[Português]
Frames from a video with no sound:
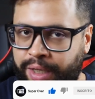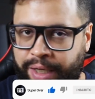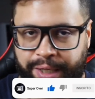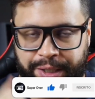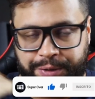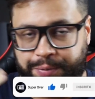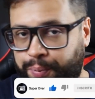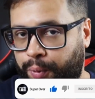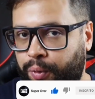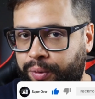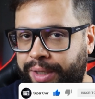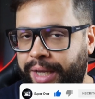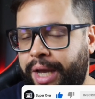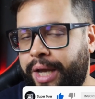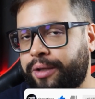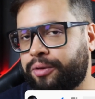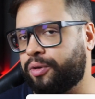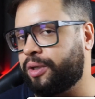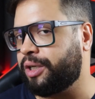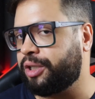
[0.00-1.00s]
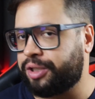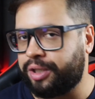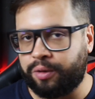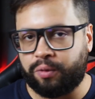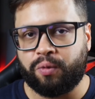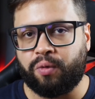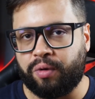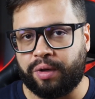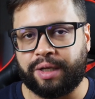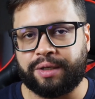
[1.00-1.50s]
respondendo,
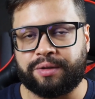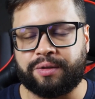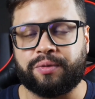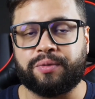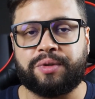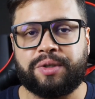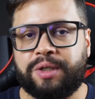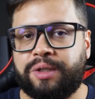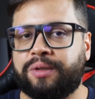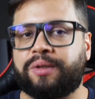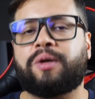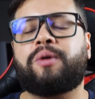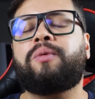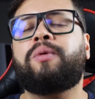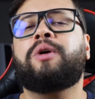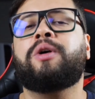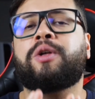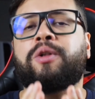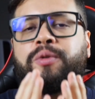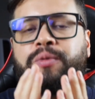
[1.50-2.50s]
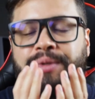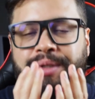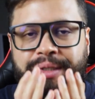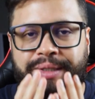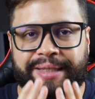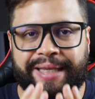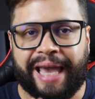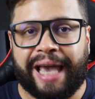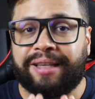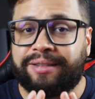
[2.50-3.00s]
deixando um coraçãozinho, então não
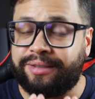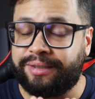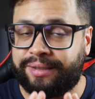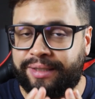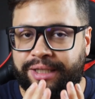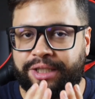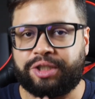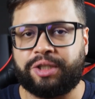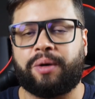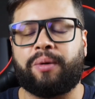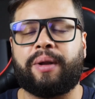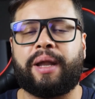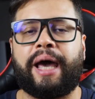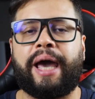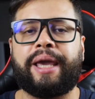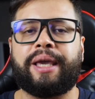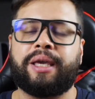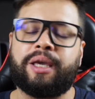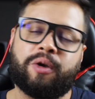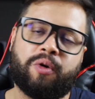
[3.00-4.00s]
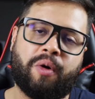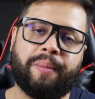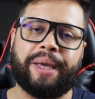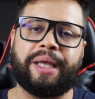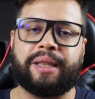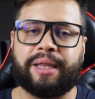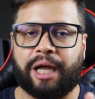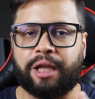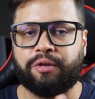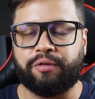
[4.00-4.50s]
esquece de deixar o like,
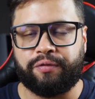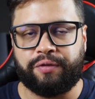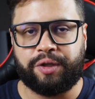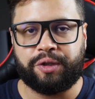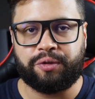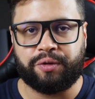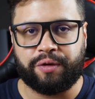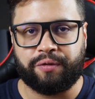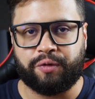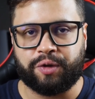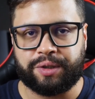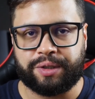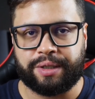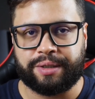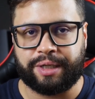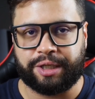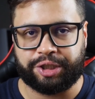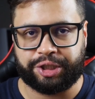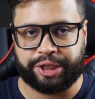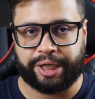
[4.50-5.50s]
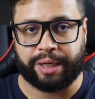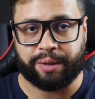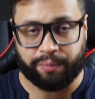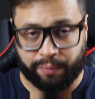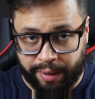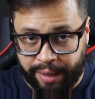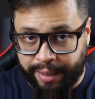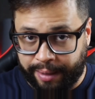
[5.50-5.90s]
comentar no vídeo o que vocês acharam.